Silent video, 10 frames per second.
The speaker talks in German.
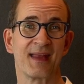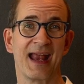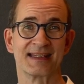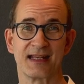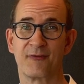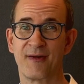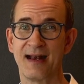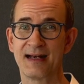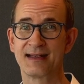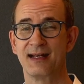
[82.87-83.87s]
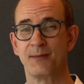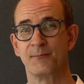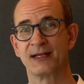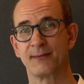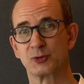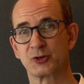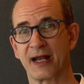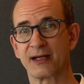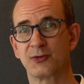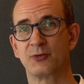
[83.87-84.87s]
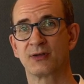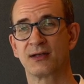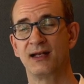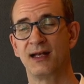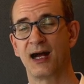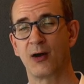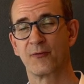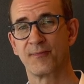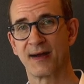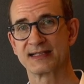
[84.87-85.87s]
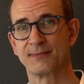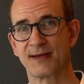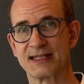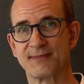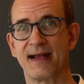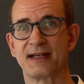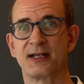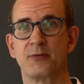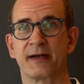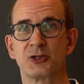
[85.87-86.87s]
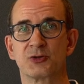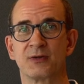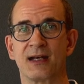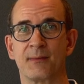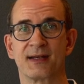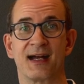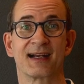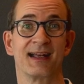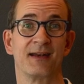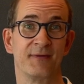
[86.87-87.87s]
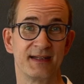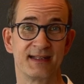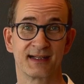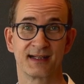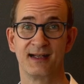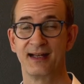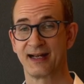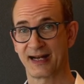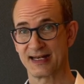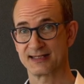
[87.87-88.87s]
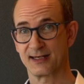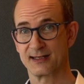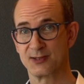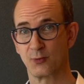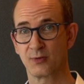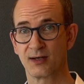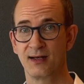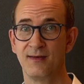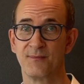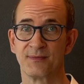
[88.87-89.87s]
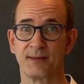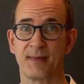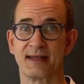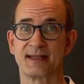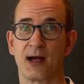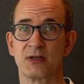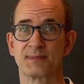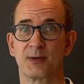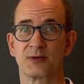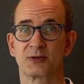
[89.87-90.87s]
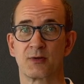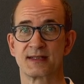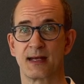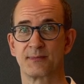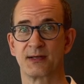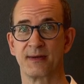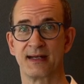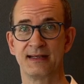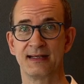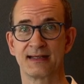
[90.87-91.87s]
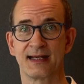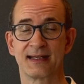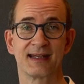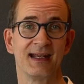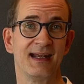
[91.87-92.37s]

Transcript: Es entfällt mit der Beschränkung auf maximal zwei Theoriestunden am Tag eine wichtige Restriktion, die manche Ausbildungskonzepte behindert hat.